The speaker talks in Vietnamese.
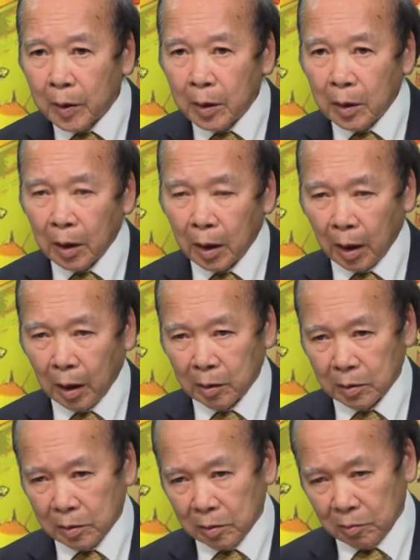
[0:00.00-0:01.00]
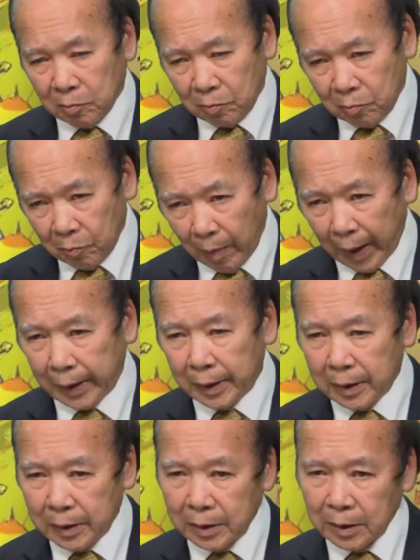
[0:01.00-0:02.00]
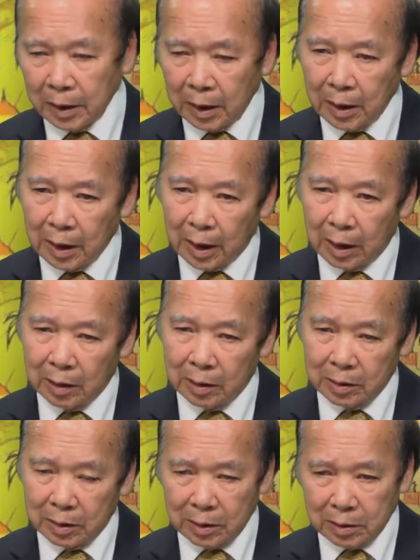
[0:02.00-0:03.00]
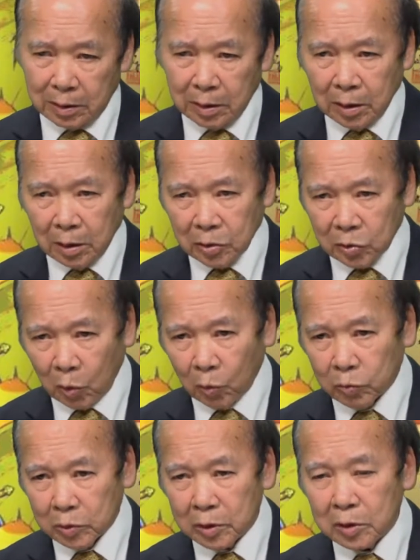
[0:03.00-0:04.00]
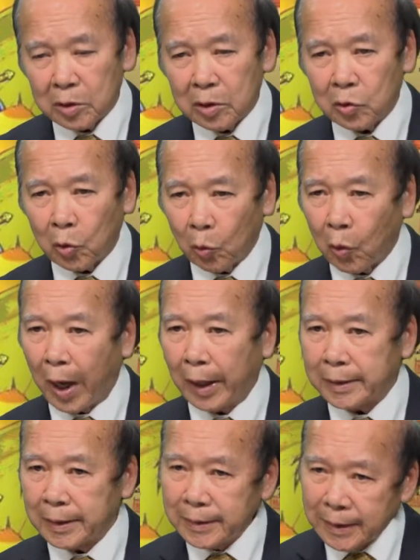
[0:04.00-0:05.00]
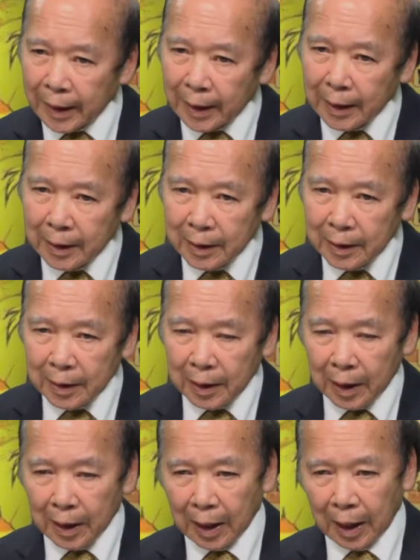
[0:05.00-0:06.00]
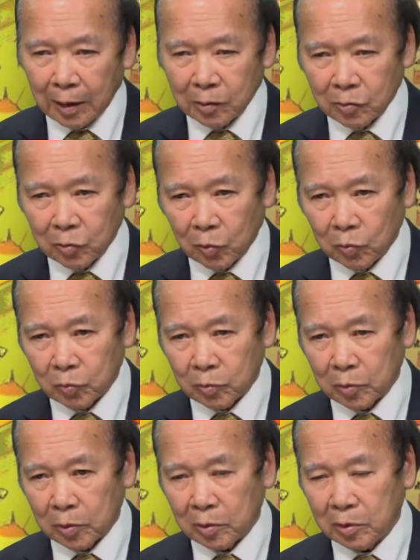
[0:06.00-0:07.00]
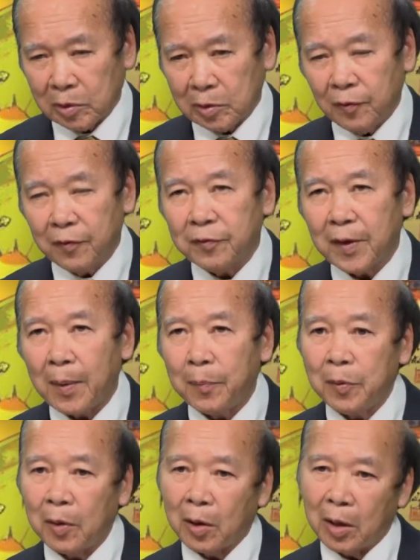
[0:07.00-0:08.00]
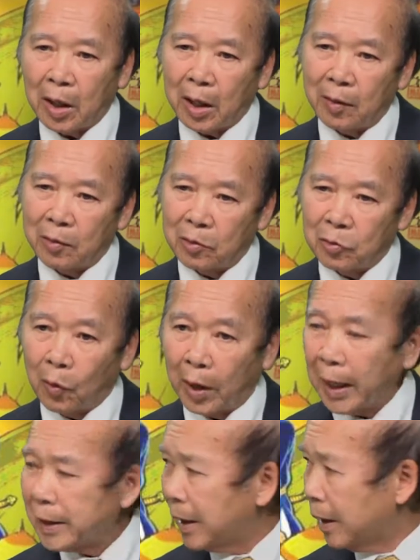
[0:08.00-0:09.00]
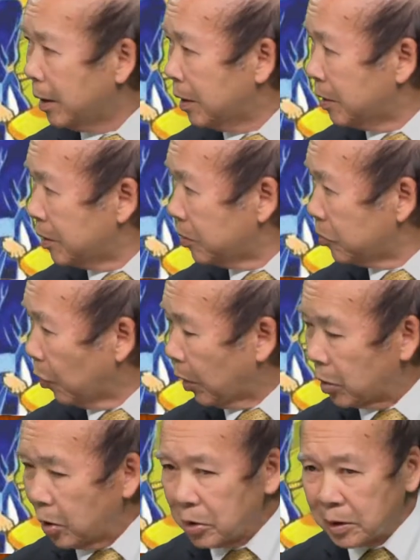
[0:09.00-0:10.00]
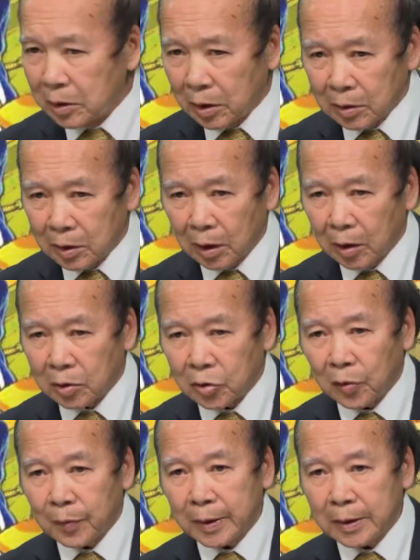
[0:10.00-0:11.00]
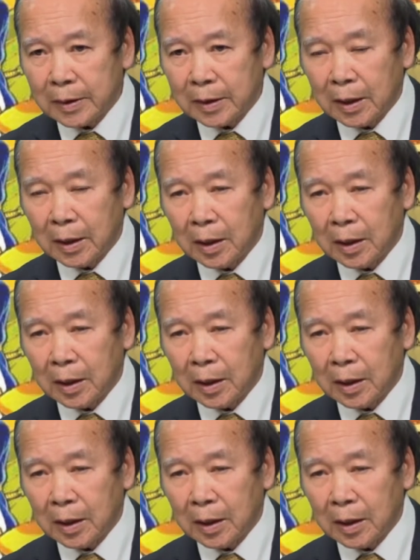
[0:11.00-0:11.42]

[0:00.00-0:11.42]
à, mạnh hay là dùng những thủ đoạn chính trị hay là dùng phương pháp gọi là luộc ích đấy luộc nó từ từ cho mình uh,